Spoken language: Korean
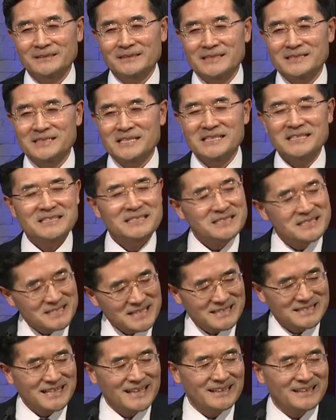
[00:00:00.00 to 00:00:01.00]
그래서 이
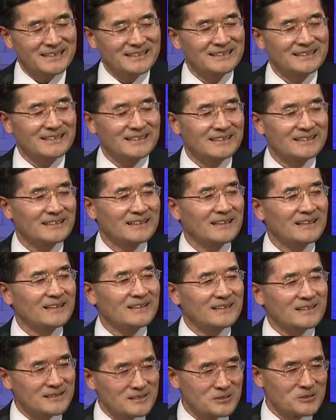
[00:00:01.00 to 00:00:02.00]
세상에는
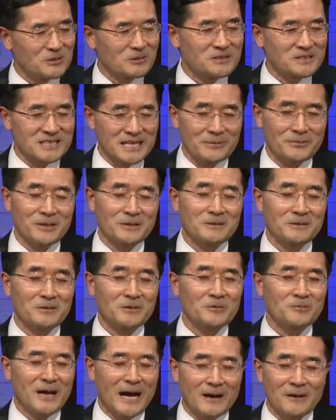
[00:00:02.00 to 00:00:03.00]
인종
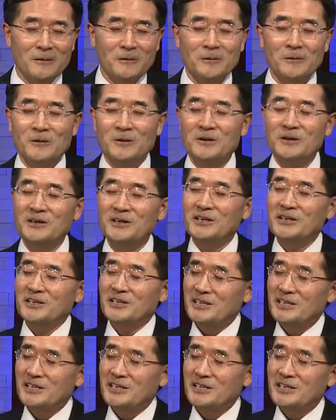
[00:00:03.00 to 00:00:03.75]
차별도 많고